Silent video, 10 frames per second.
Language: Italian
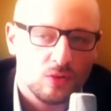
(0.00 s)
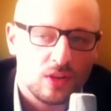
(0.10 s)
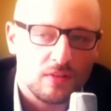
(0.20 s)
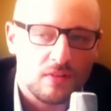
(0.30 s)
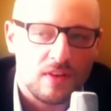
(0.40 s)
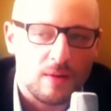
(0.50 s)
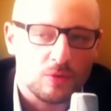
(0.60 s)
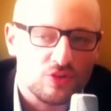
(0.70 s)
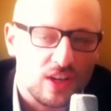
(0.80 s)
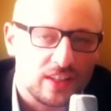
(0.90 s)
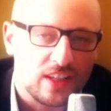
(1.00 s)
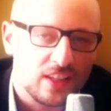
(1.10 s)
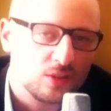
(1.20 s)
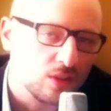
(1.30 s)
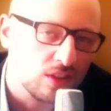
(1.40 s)
noi avevamo già
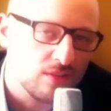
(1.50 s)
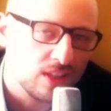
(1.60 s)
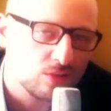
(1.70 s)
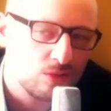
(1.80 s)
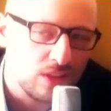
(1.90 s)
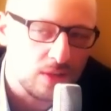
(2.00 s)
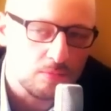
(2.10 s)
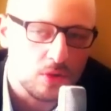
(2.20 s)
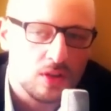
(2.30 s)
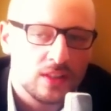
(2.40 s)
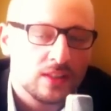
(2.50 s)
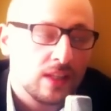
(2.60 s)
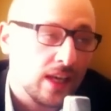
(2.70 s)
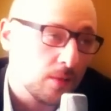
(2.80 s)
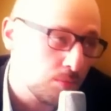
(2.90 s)
chiarito da diverso tempo
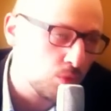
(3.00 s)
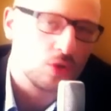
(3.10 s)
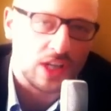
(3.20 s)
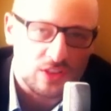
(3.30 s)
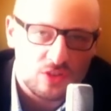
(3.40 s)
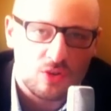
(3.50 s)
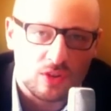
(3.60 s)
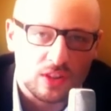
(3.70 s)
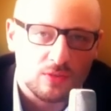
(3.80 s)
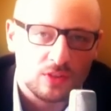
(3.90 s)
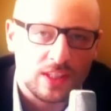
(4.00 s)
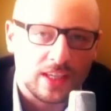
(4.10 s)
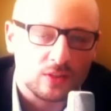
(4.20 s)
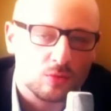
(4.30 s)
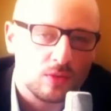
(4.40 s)
e in più occasioni, devo
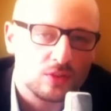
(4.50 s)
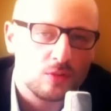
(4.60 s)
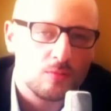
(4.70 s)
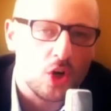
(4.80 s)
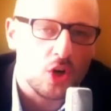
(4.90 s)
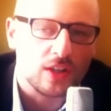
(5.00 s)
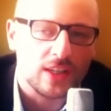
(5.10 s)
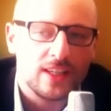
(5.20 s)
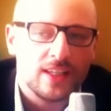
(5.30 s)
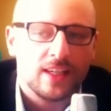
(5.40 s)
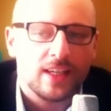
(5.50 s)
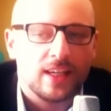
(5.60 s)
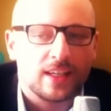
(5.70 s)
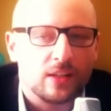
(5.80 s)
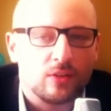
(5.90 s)
dire anche su questo blog,
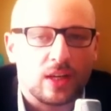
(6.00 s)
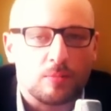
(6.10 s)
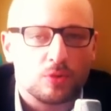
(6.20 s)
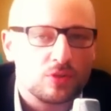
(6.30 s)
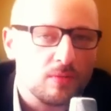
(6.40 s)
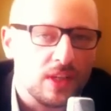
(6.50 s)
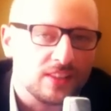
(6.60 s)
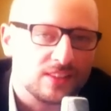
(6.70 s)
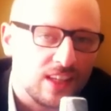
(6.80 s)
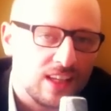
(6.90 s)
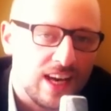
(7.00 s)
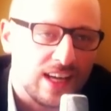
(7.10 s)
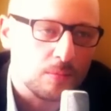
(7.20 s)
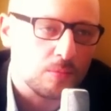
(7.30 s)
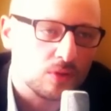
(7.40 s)
eh, che non era possibile
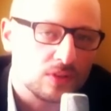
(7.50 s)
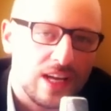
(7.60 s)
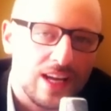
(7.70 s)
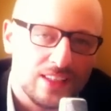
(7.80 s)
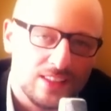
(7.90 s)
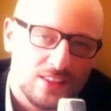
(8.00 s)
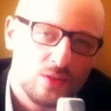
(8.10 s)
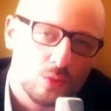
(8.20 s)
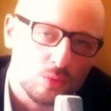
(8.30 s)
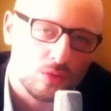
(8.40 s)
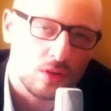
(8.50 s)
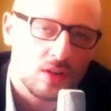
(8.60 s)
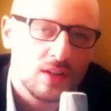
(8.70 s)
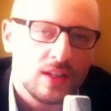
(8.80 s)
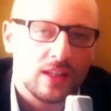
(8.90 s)
installare portali di
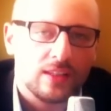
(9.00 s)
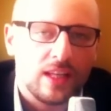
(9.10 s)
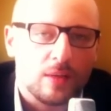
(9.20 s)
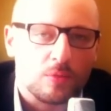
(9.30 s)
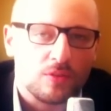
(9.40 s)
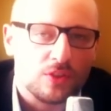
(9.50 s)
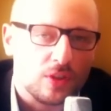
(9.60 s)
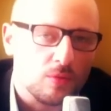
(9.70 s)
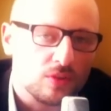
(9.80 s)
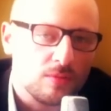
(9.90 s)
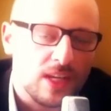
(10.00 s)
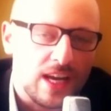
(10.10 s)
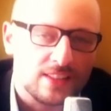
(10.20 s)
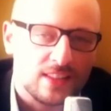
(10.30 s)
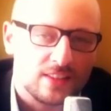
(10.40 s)
tutor eh, nella provincia di Monza
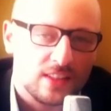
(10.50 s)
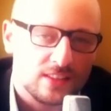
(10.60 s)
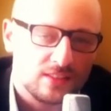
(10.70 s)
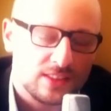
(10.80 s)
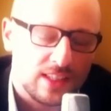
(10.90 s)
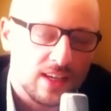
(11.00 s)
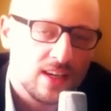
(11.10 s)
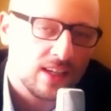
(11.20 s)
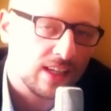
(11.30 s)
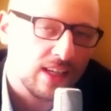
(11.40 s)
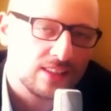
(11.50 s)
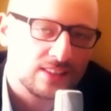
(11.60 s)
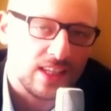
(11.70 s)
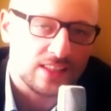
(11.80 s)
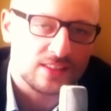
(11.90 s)
Brianza senza che la
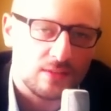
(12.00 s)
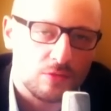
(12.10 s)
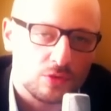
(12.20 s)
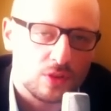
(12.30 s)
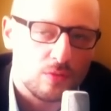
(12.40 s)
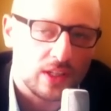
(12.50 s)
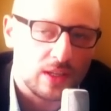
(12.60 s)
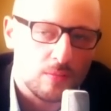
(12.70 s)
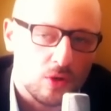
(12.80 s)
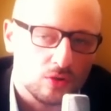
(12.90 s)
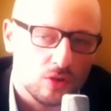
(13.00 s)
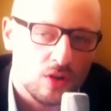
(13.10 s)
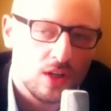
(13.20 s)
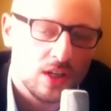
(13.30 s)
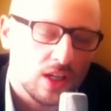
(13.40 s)
stessa fosse in qualche
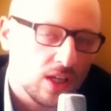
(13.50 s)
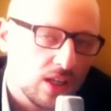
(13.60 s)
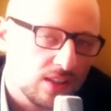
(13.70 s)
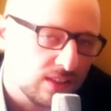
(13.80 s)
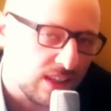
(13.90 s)
modo eh,